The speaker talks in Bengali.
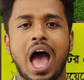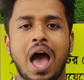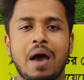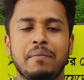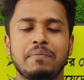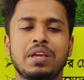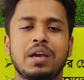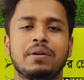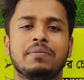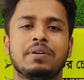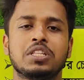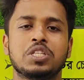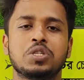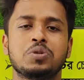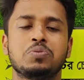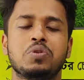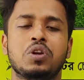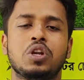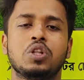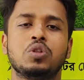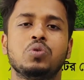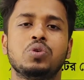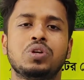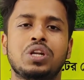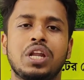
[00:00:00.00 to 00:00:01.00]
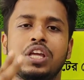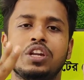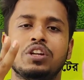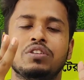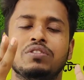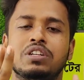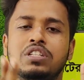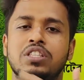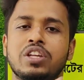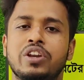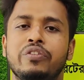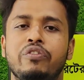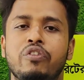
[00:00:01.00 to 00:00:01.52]
আমি আমার জীবনে দুইটা
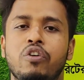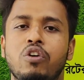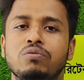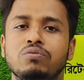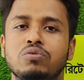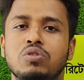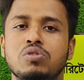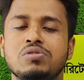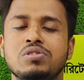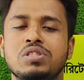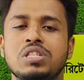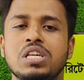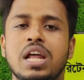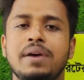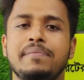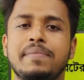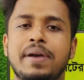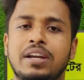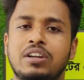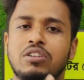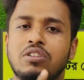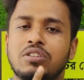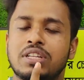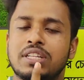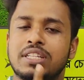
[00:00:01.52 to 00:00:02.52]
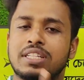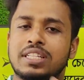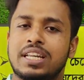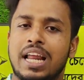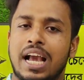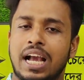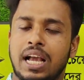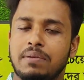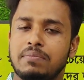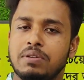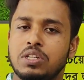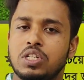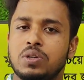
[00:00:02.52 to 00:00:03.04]
ইউনিভার্সিটির ফর্ম তুলছিলাম একটা হচ্ছে
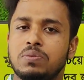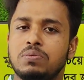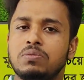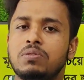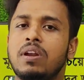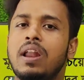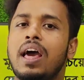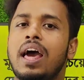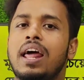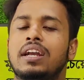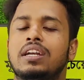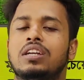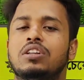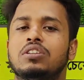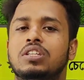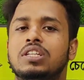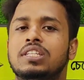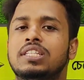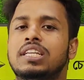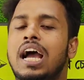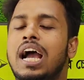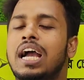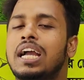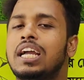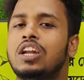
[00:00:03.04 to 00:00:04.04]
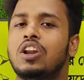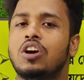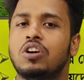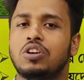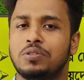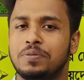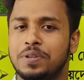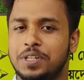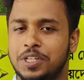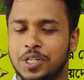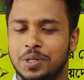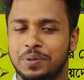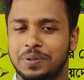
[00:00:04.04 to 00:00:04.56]
ঢাকা বিশ্ববিদ্যালয় আর একটা হচ্ছে
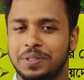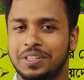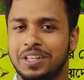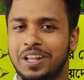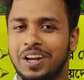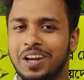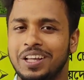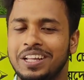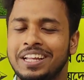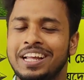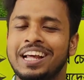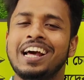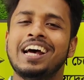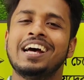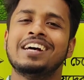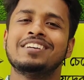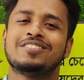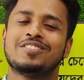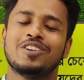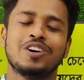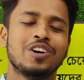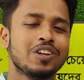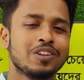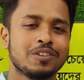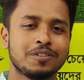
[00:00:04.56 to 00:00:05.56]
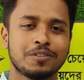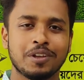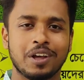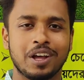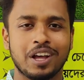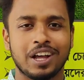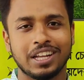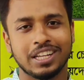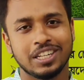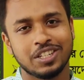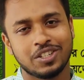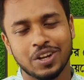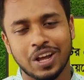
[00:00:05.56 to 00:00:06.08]
জাহাঙ্গীরনগর বিশ্ববিদ্যালয় সো
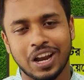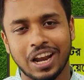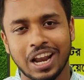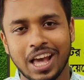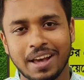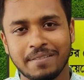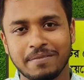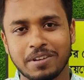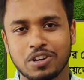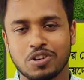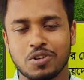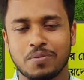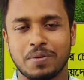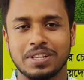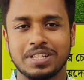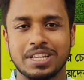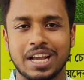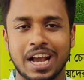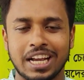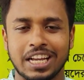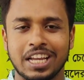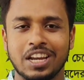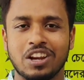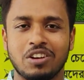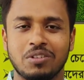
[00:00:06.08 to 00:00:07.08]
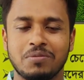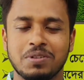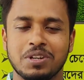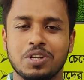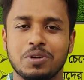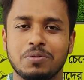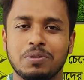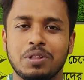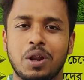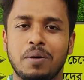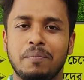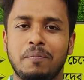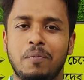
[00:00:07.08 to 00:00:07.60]
ইনশাল্লাহ আমরা সবাই জাহাঙ্গীরনগর
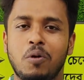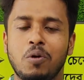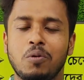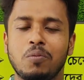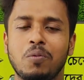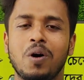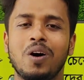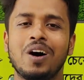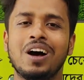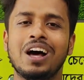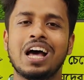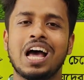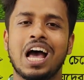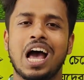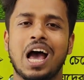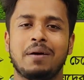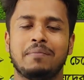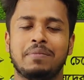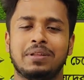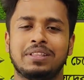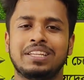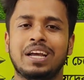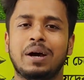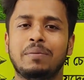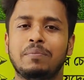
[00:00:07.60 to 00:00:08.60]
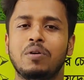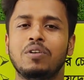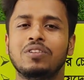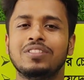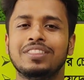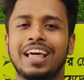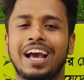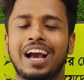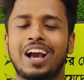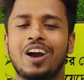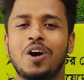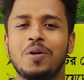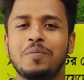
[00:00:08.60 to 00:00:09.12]
বিশ্ববিদ্যালয় পড়বো আমরা যাবো
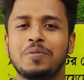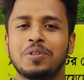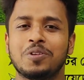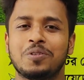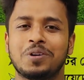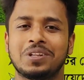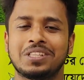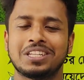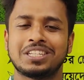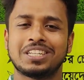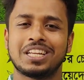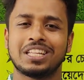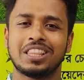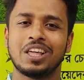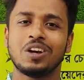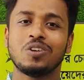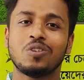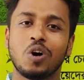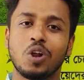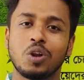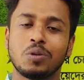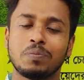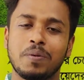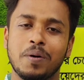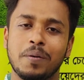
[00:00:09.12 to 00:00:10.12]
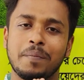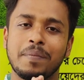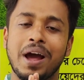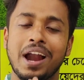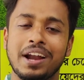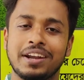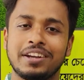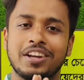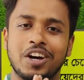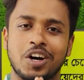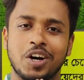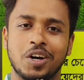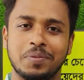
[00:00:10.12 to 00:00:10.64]
দেখা হবে তোমাদের সাথে গল্প হবে
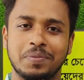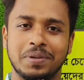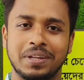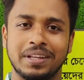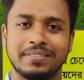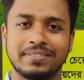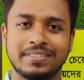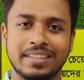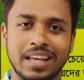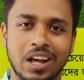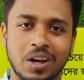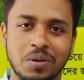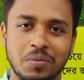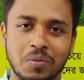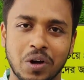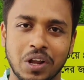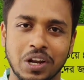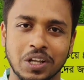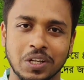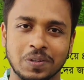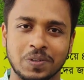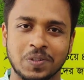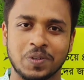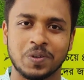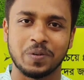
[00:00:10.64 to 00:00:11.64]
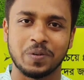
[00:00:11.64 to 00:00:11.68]
আড্ডা হবে সালামু আলাইকুম